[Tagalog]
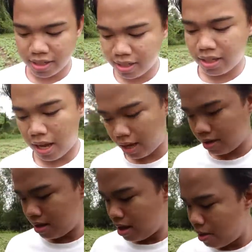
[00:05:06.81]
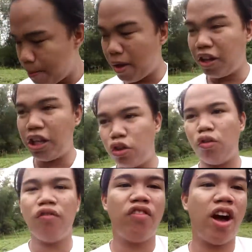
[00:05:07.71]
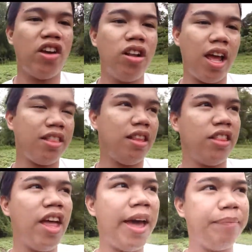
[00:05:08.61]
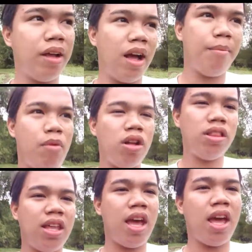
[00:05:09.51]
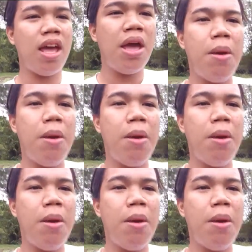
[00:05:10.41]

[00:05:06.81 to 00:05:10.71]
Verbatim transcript: Kasi meron ditong violet na type ng kamote.